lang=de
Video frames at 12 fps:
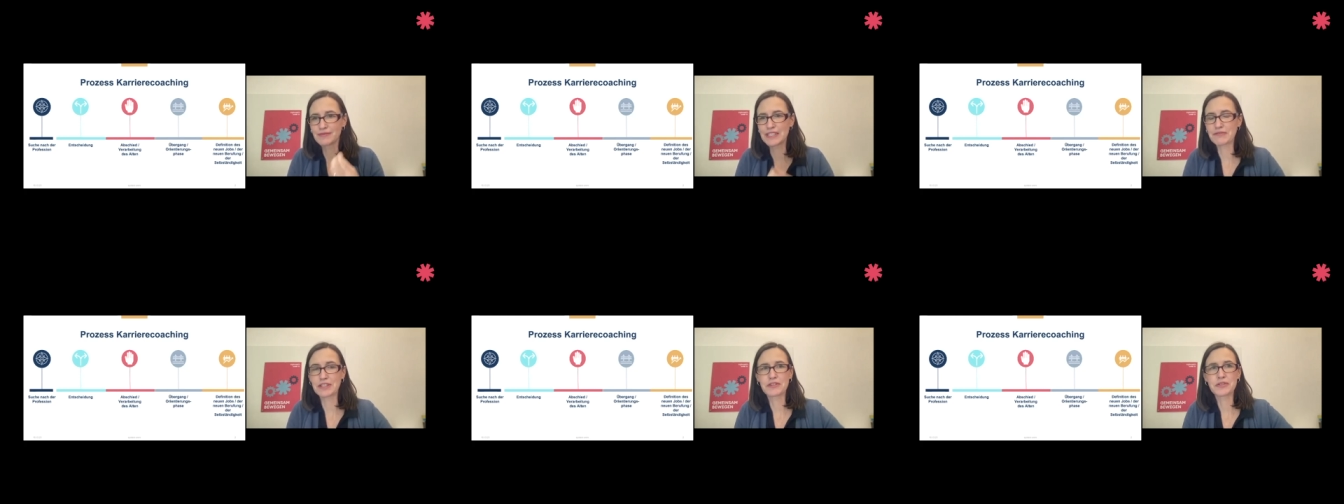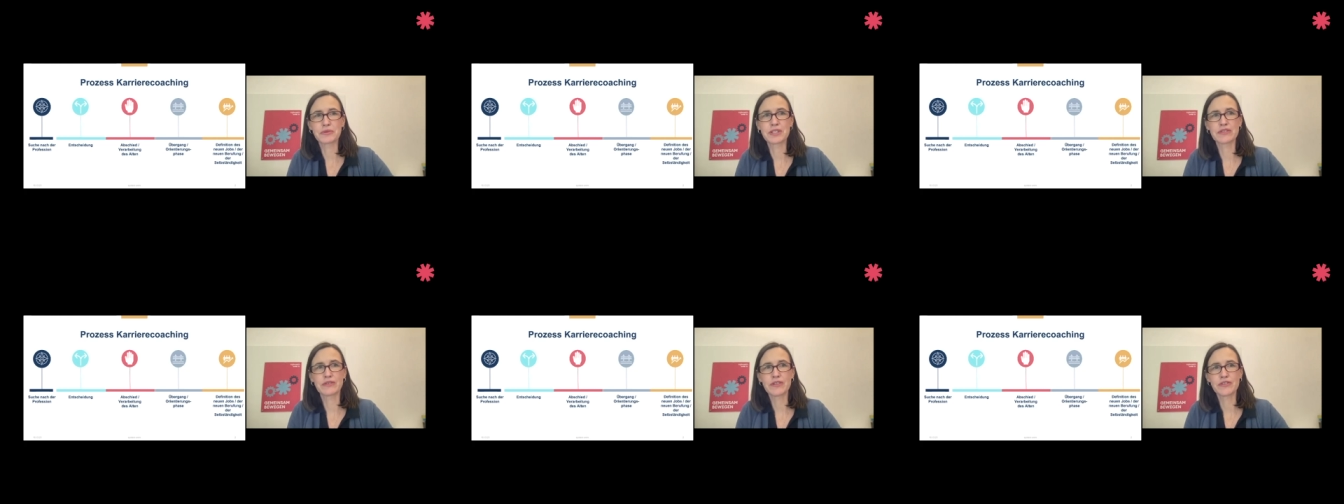Definition
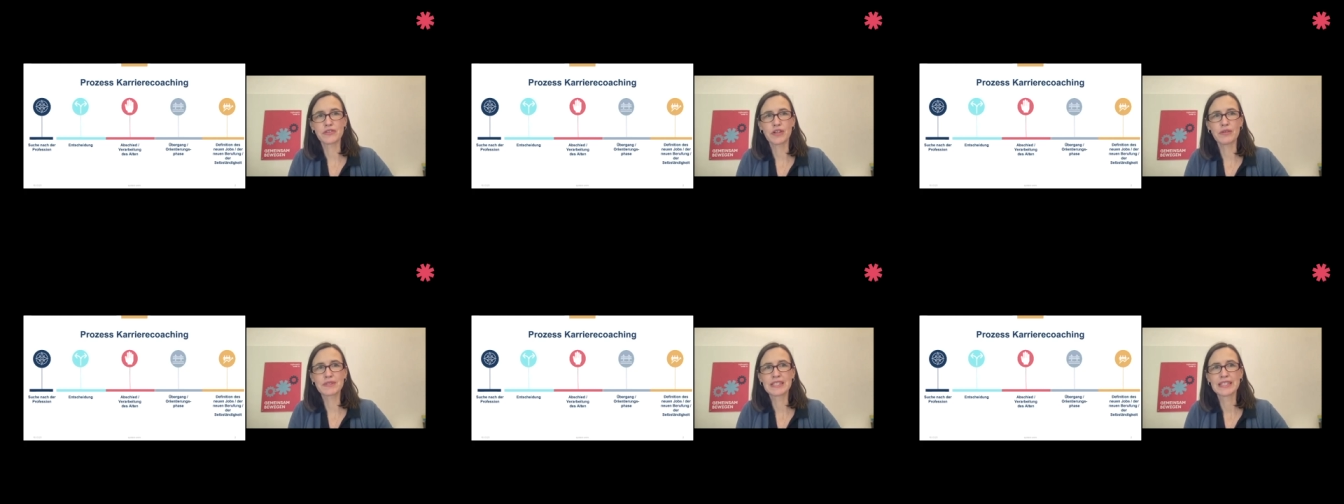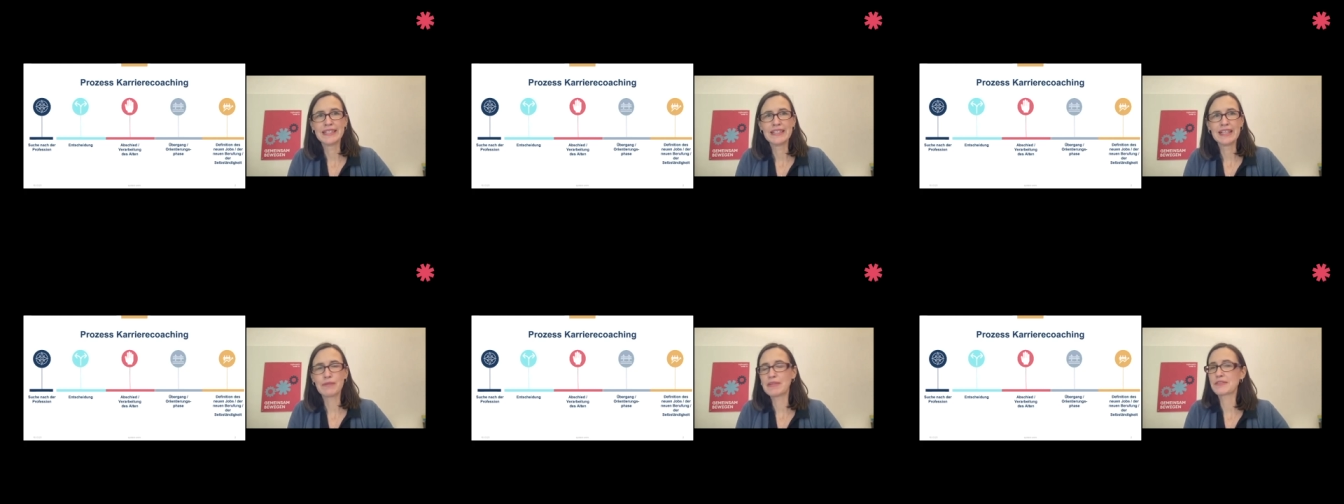des neuen Jobs,
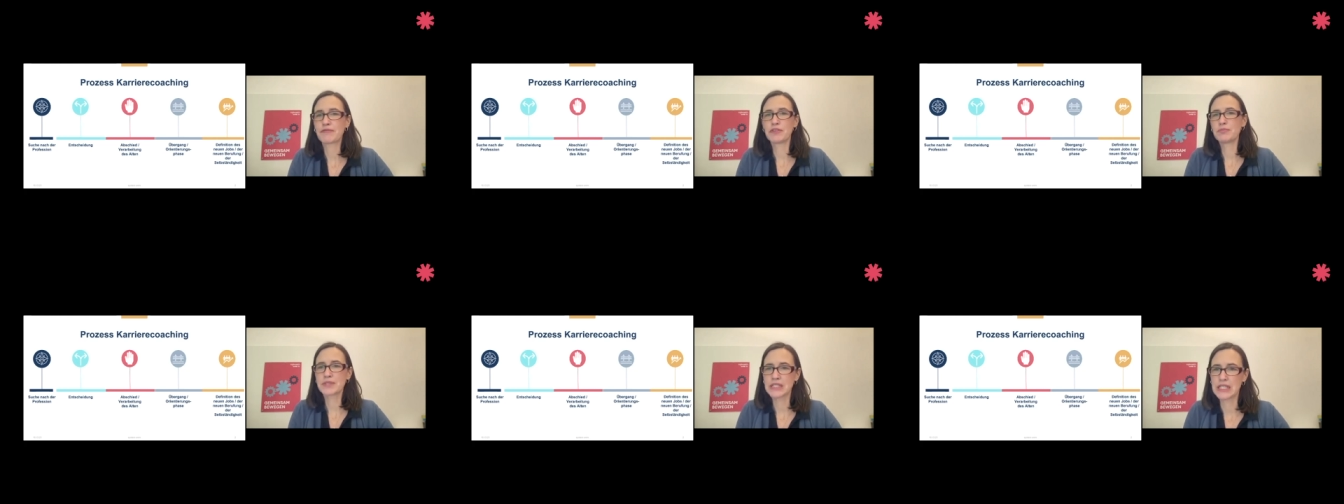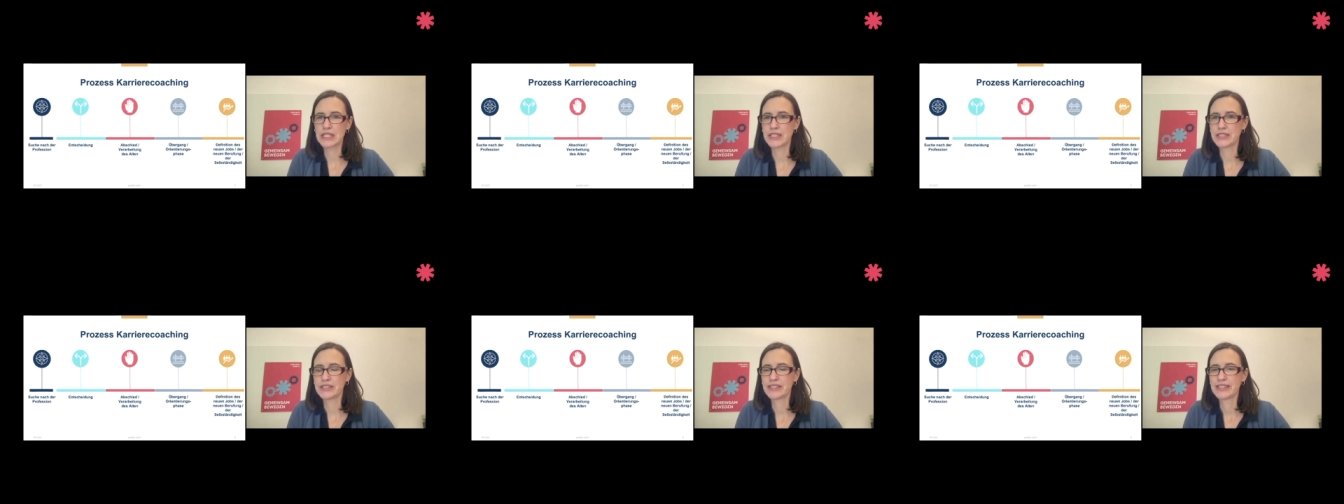aber es fluppte gar
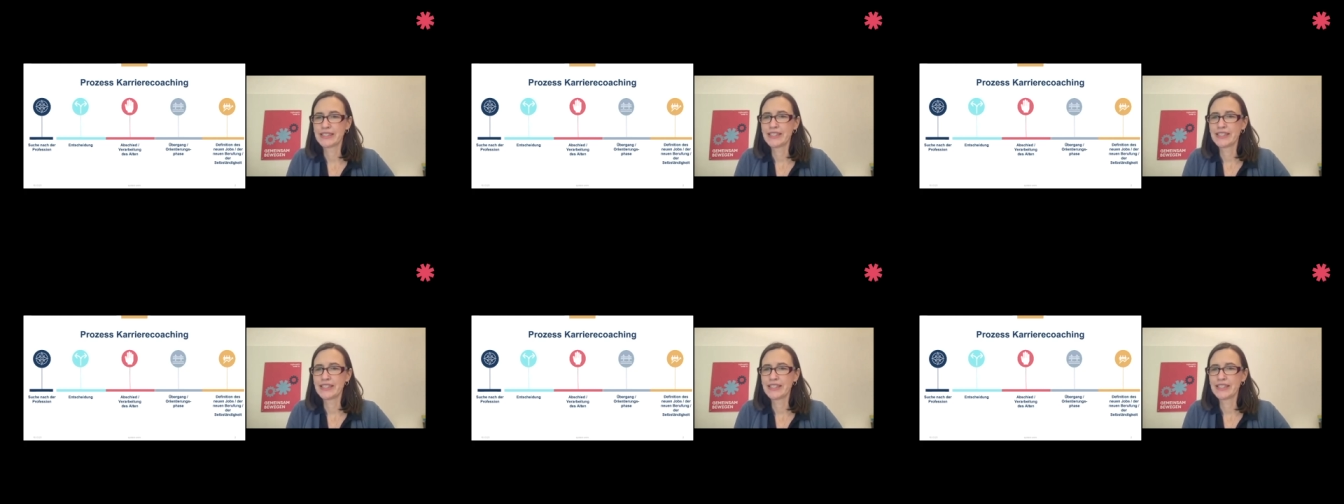nicht.